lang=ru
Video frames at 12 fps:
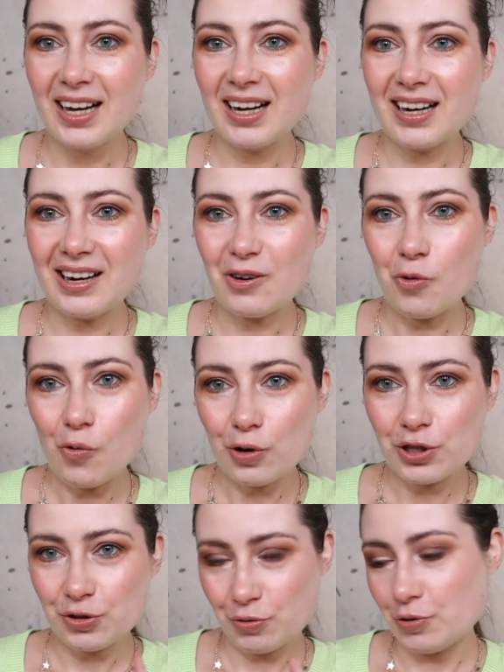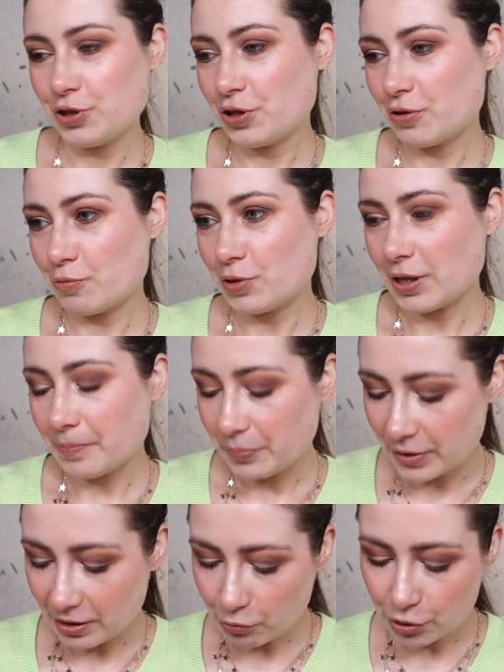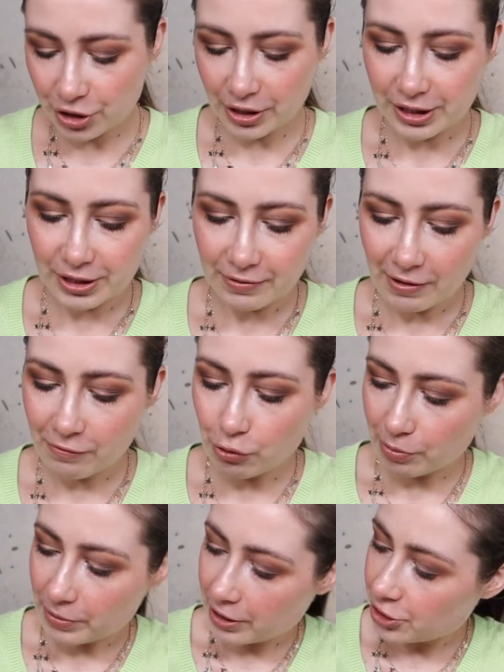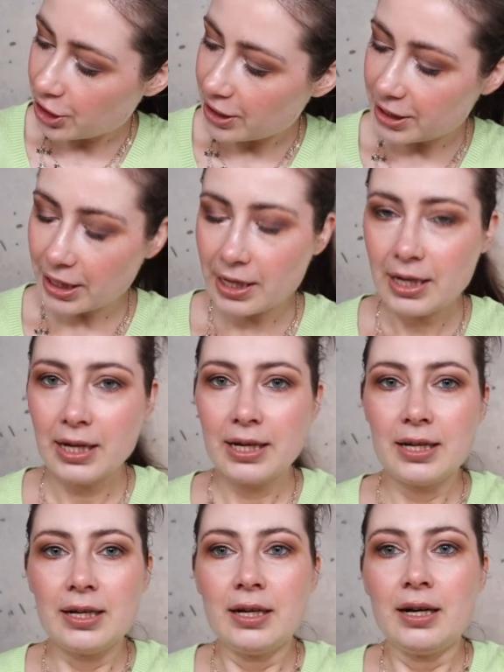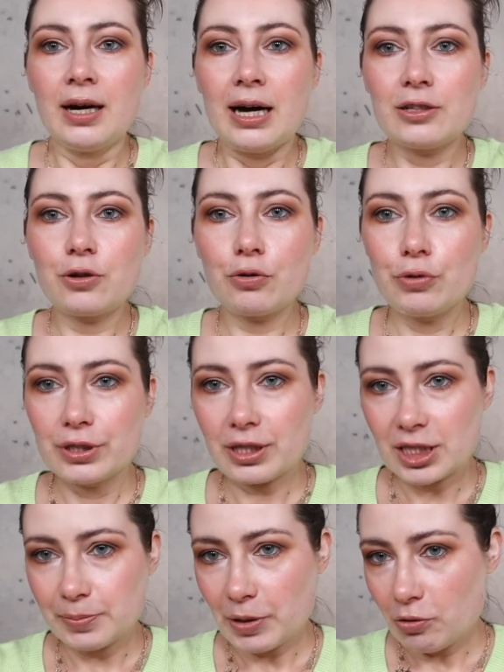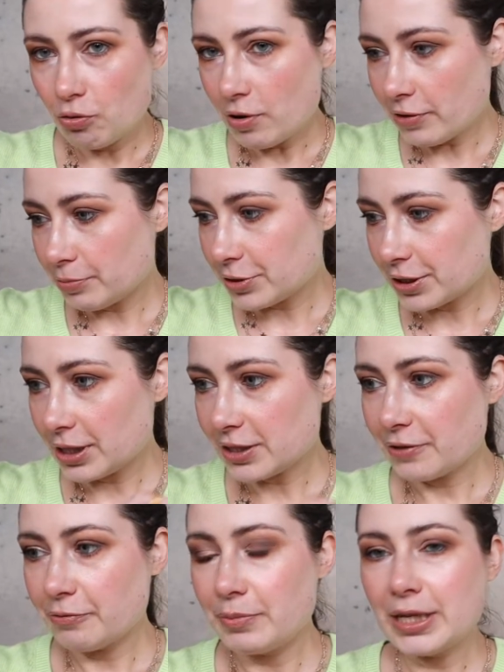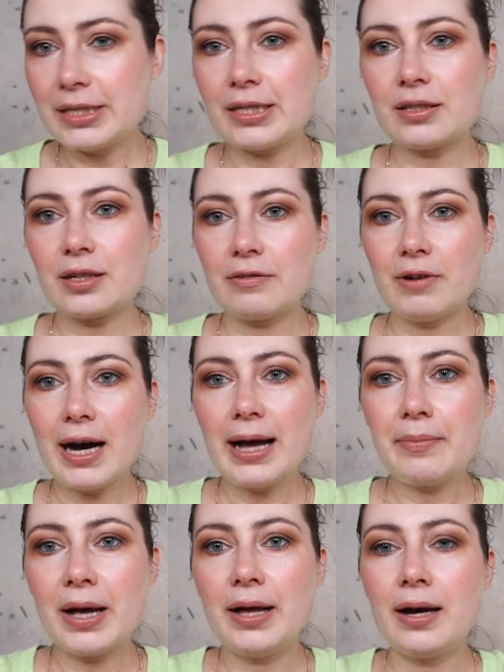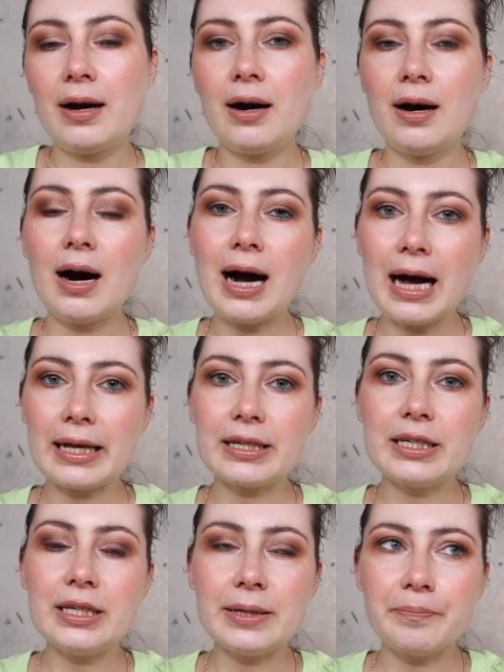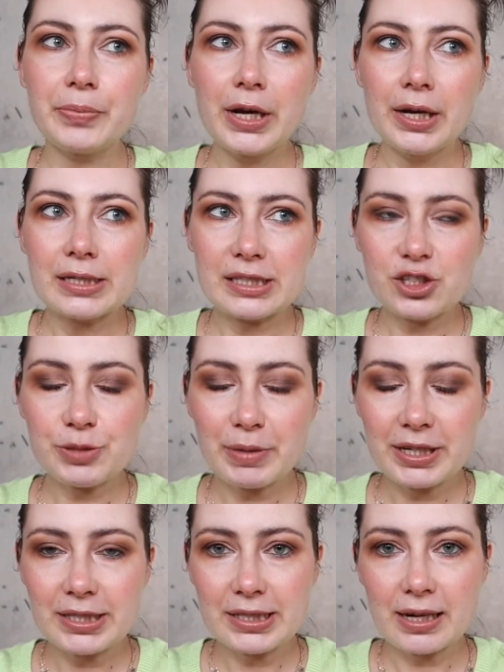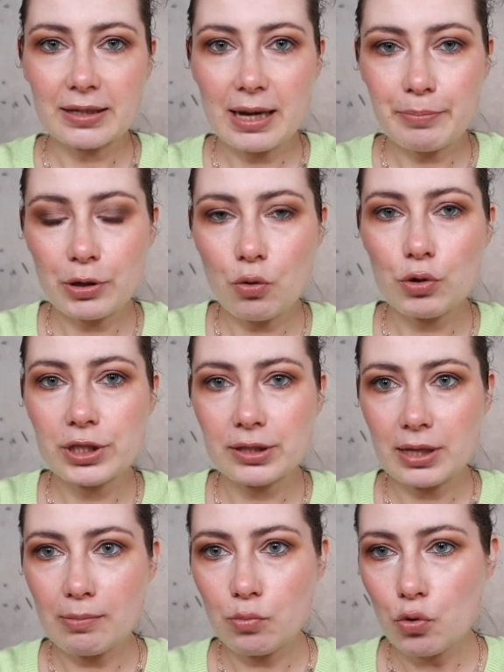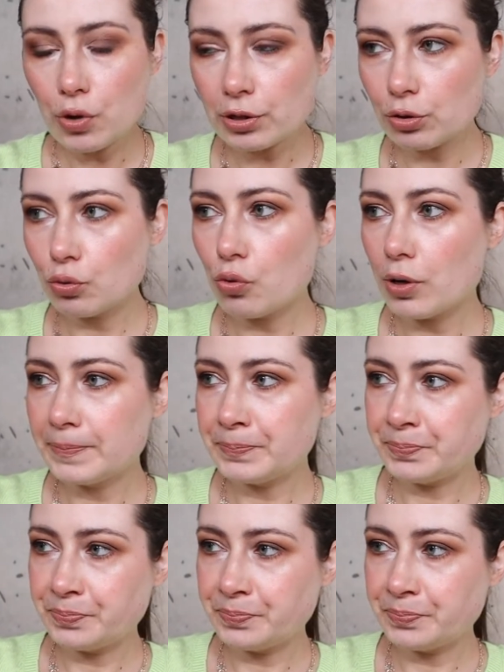А, очень-очень круто и очень красиво оформлено. Сейчас я открою эту распаковку, мы всегда с вами вместе открываем. А, и, значит, смотрите, когда приходит набор, то